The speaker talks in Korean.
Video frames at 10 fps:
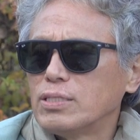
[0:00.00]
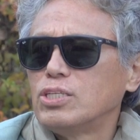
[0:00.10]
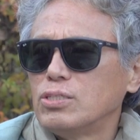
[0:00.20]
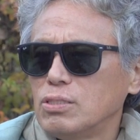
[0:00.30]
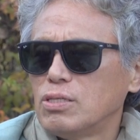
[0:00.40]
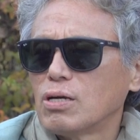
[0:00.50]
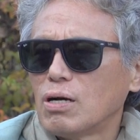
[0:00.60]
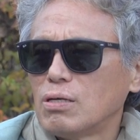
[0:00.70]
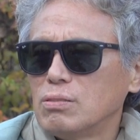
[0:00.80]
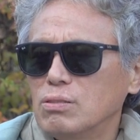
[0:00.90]
가치를 아,
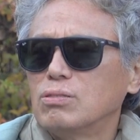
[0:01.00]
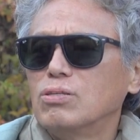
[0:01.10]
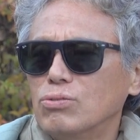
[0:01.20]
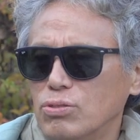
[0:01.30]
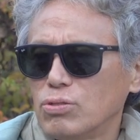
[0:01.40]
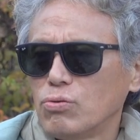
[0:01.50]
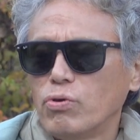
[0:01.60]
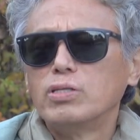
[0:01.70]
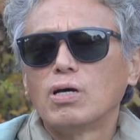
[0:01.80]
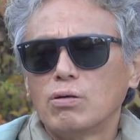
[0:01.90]
제가 느끼고 있어요. 예.
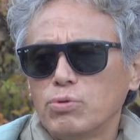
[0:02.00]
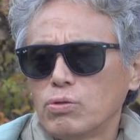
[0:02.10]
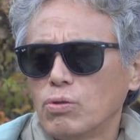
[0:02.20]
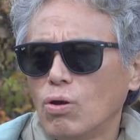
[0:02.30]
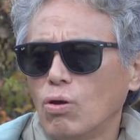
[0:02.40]
왜냐하면